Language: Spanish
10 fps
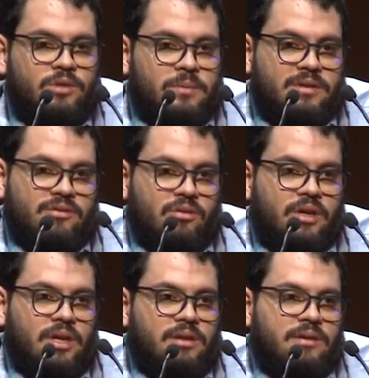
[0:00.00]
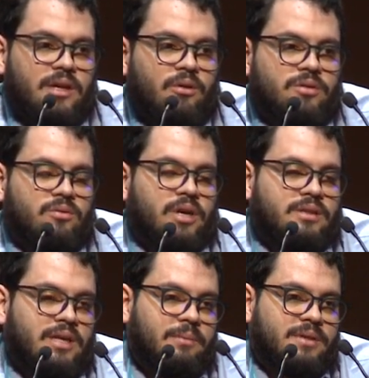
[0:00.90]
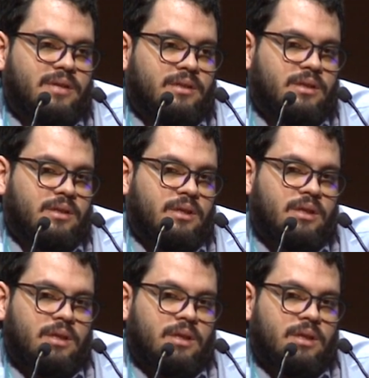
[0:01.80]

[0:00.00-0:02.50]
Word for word: optimización que dice que los estudiantes, a pesar de,